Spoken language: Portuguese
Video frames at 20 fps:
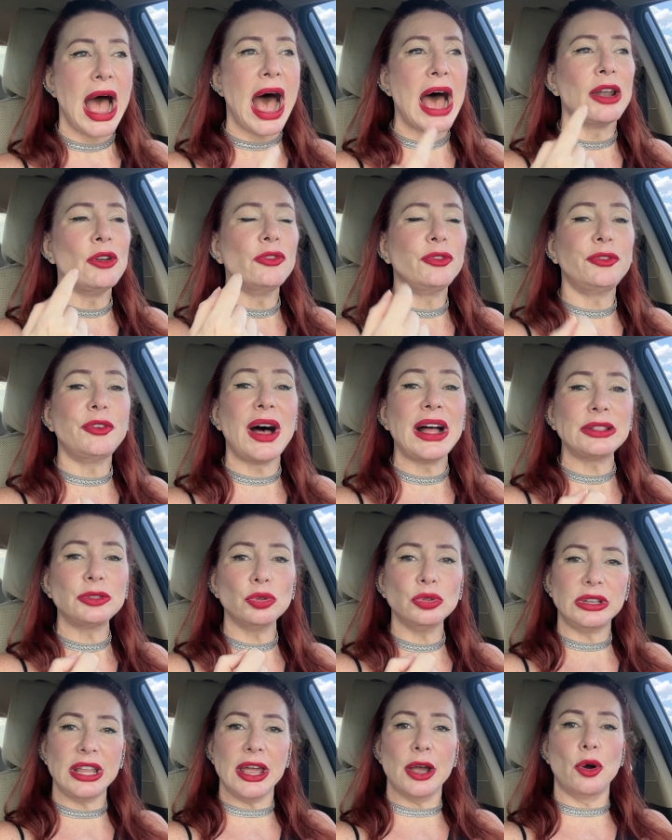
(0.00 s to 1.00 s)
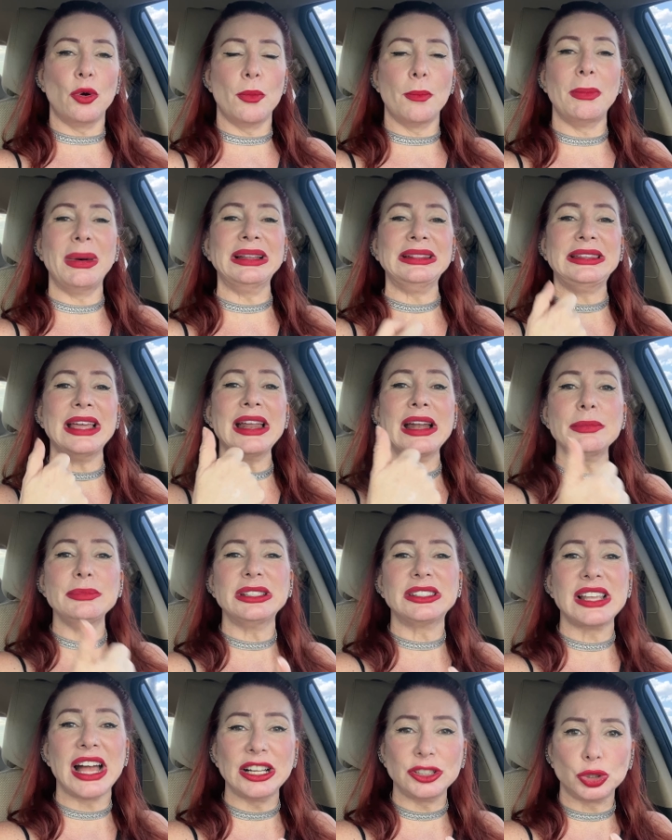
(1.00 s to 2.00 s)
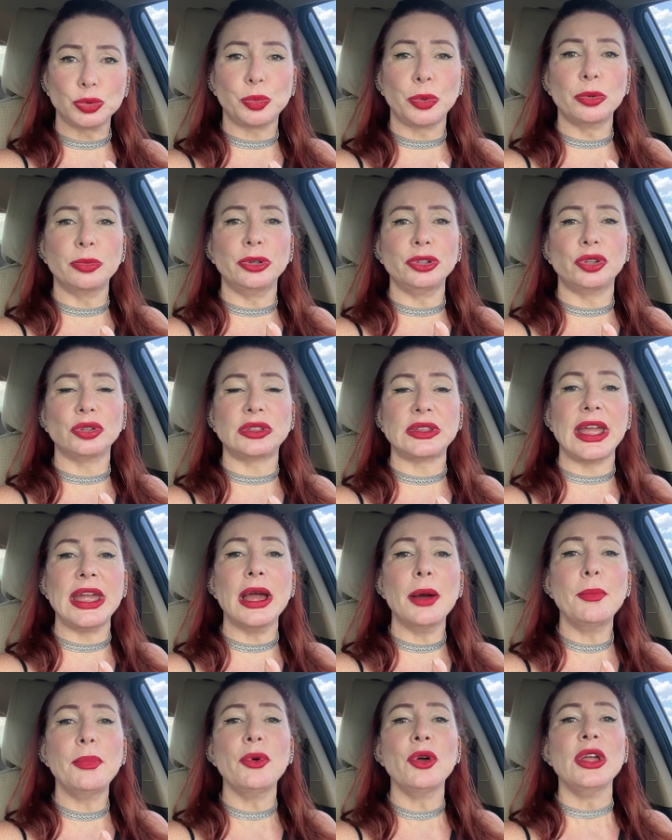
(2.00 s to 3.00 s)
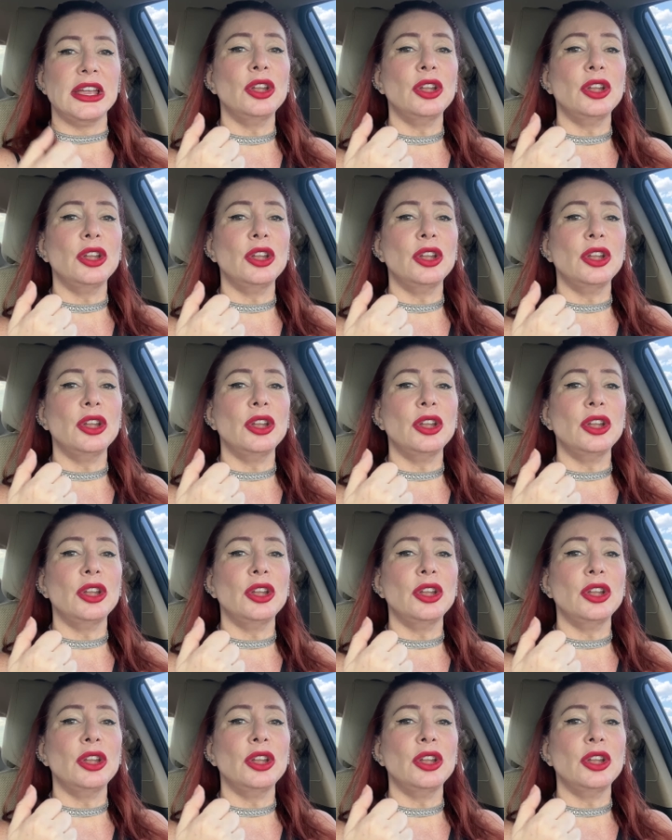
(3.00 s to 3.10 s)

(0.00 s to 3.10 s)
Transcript: Ah, no fato de eu manter amizades por muito tempo,